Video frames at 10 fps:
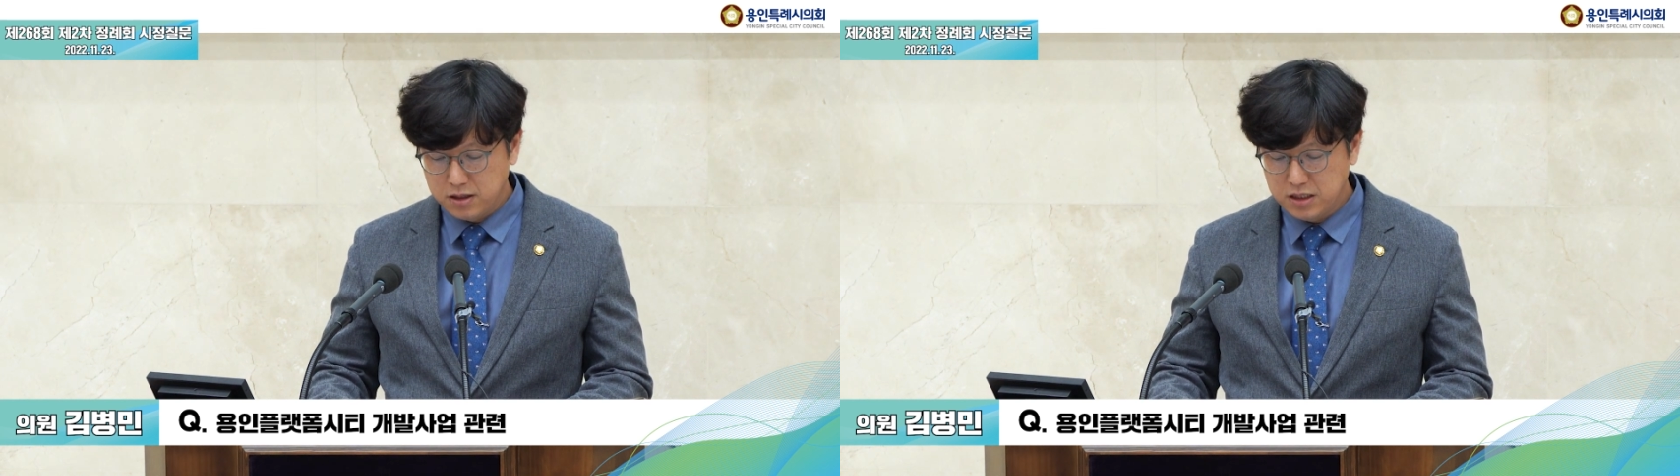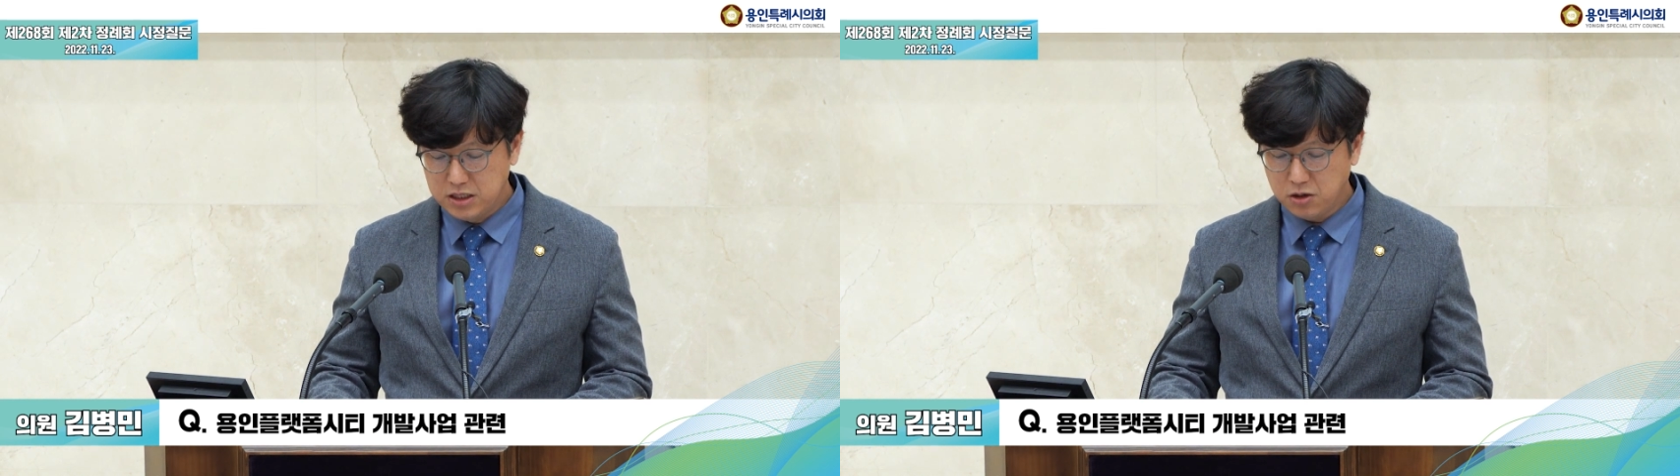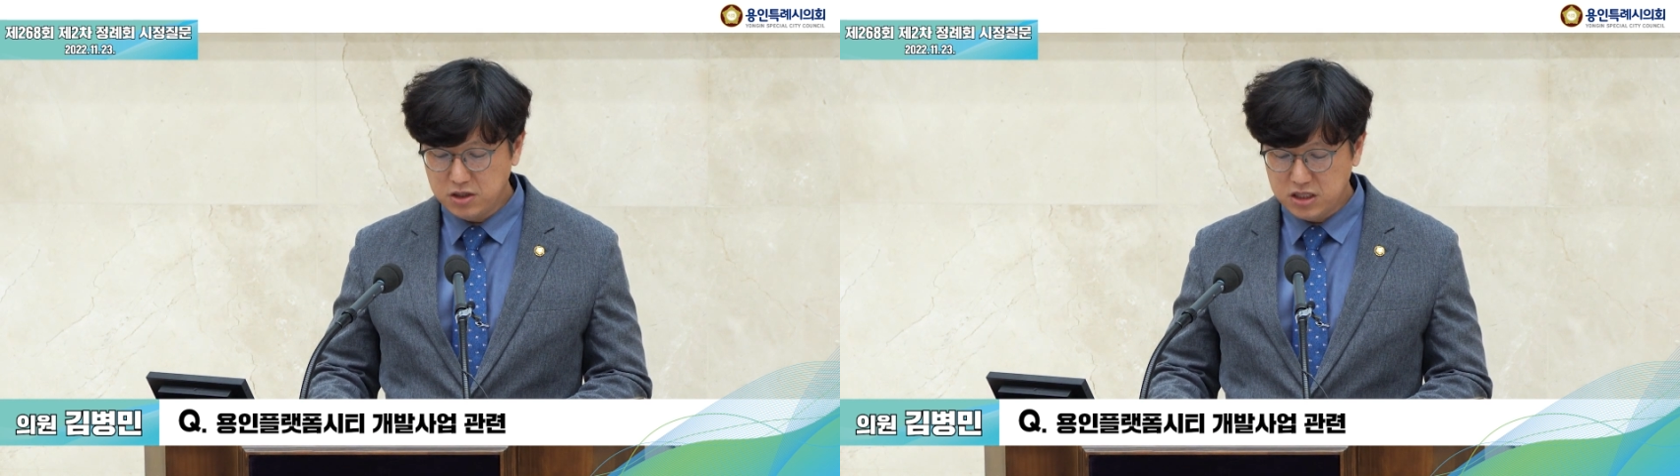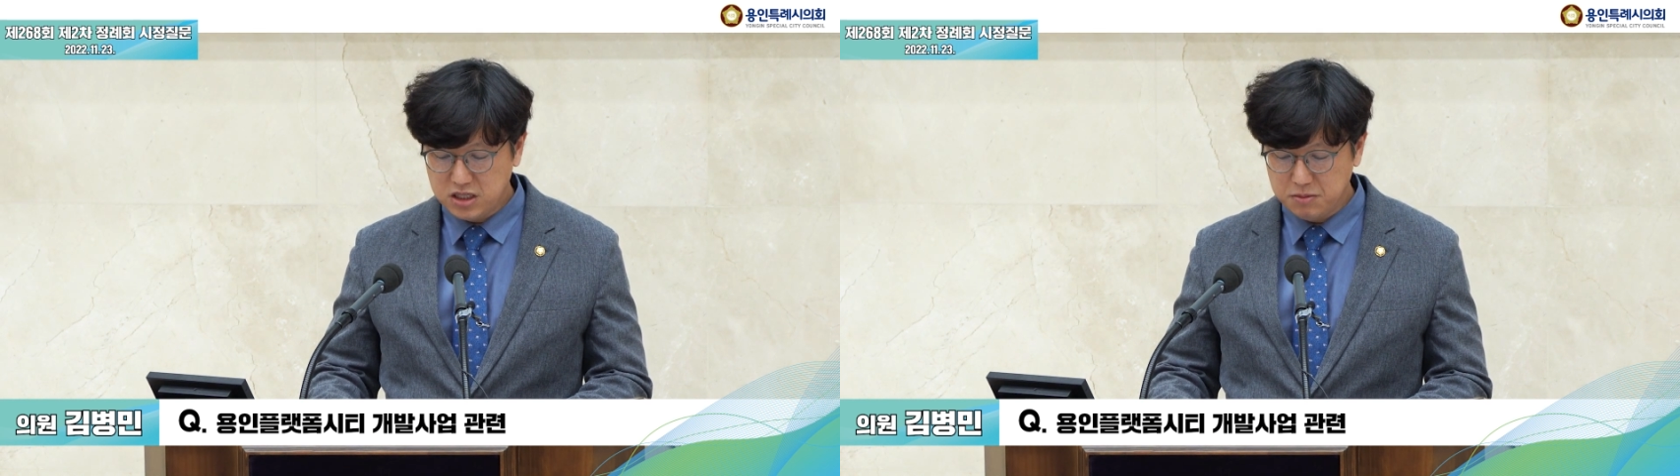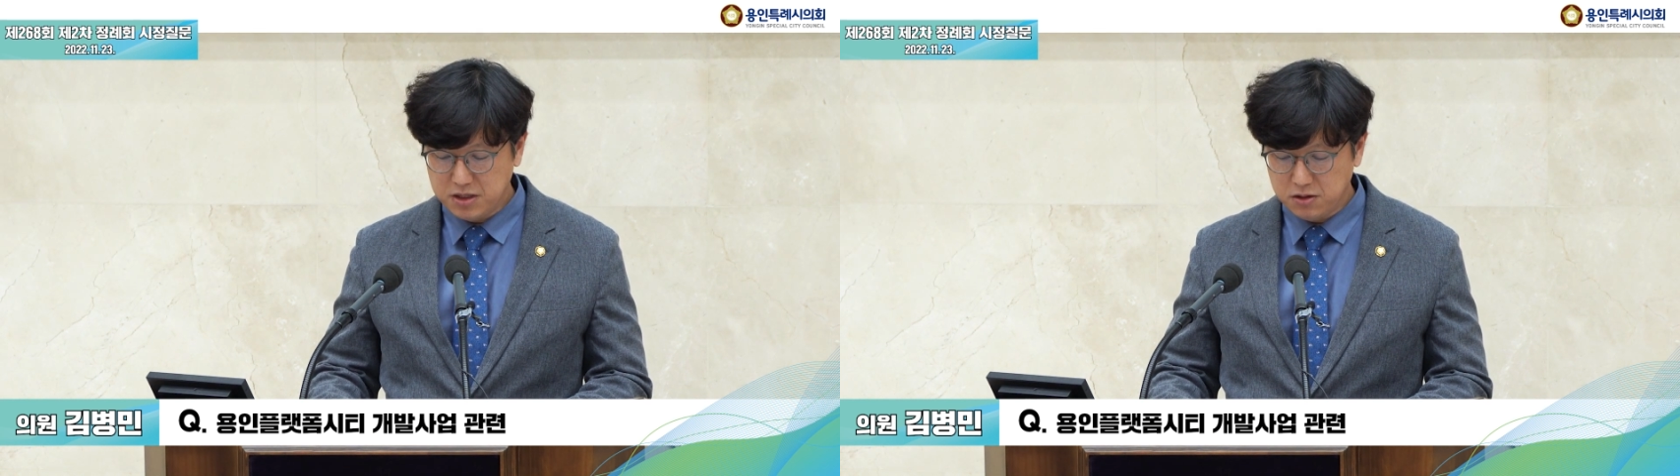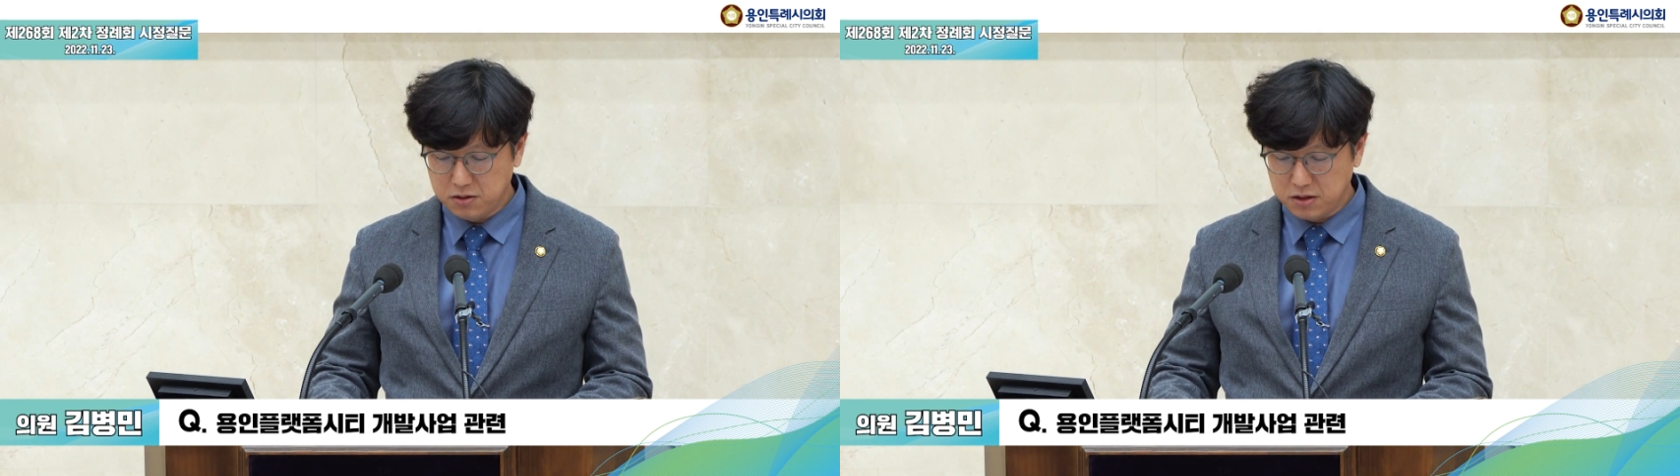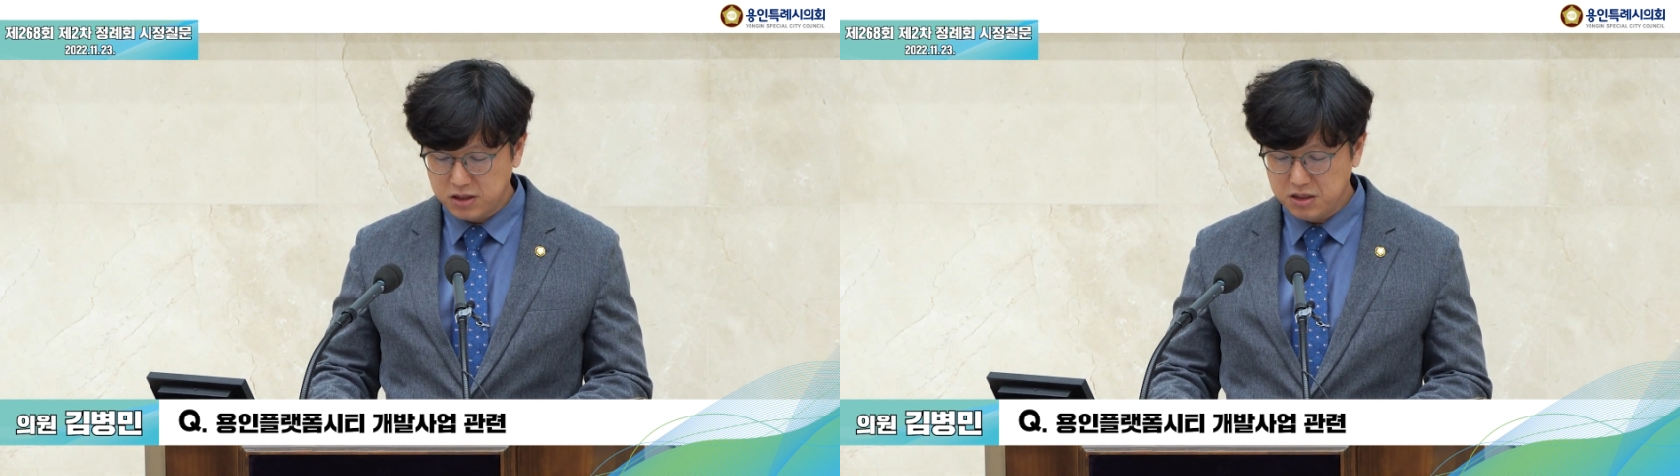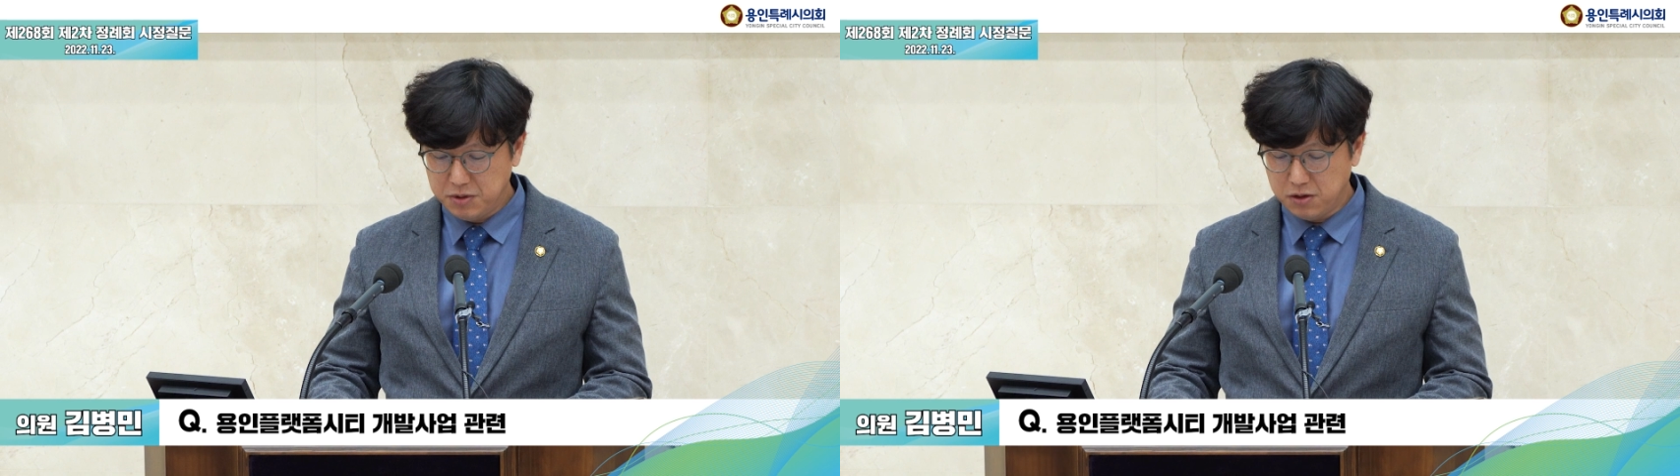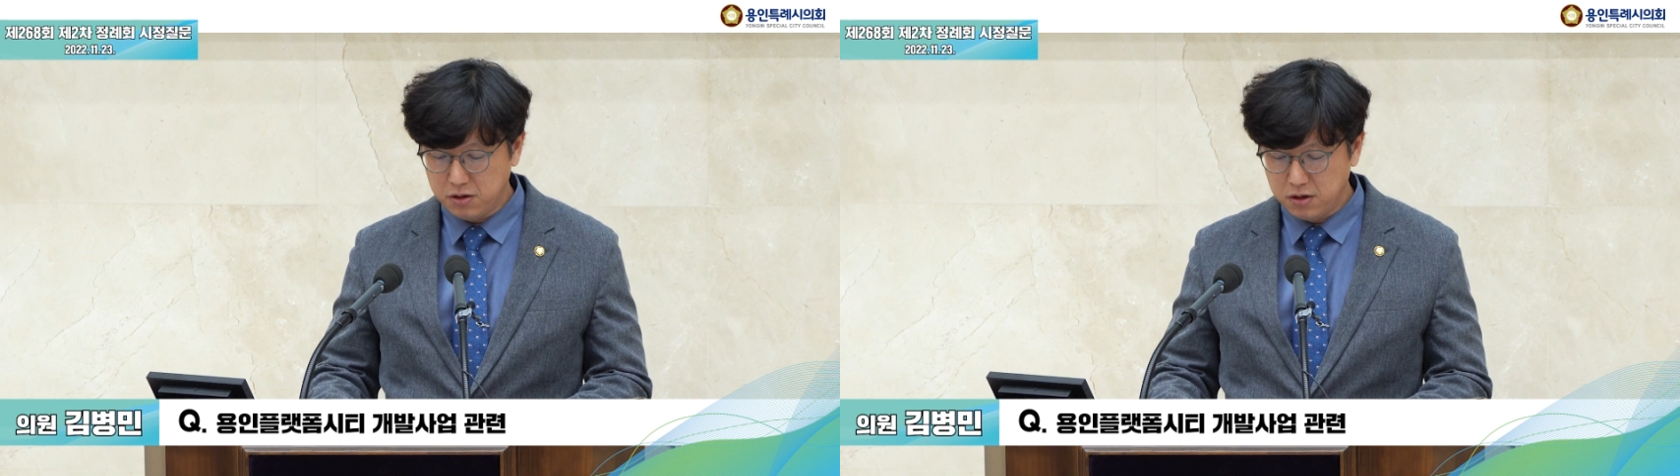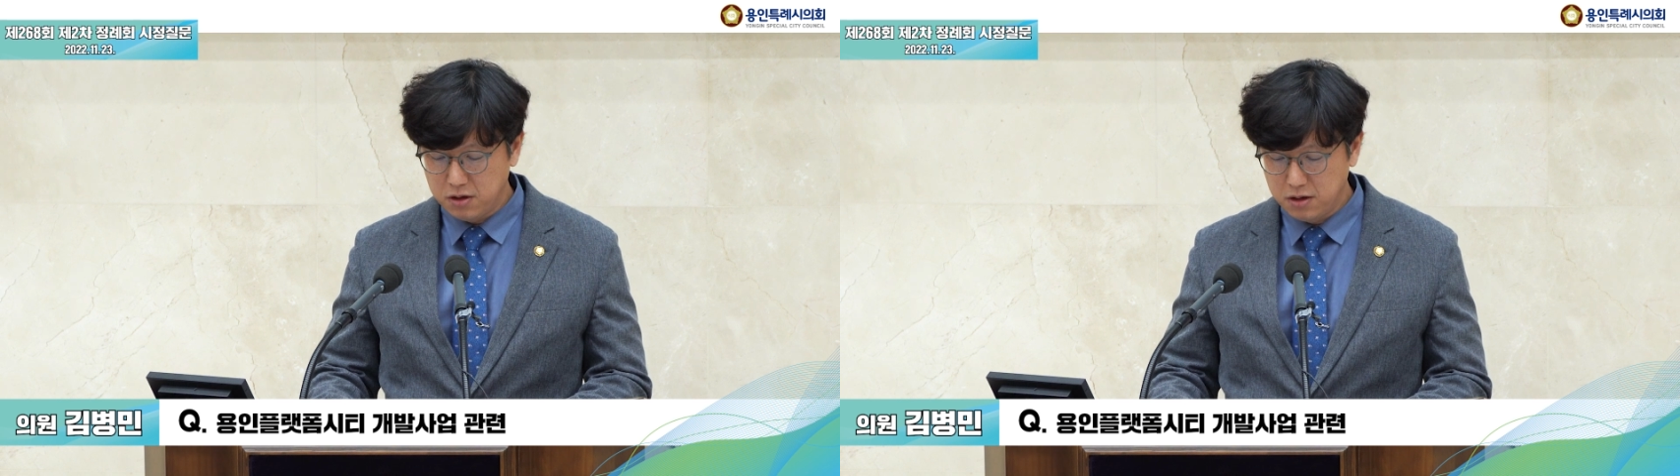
2022년 12월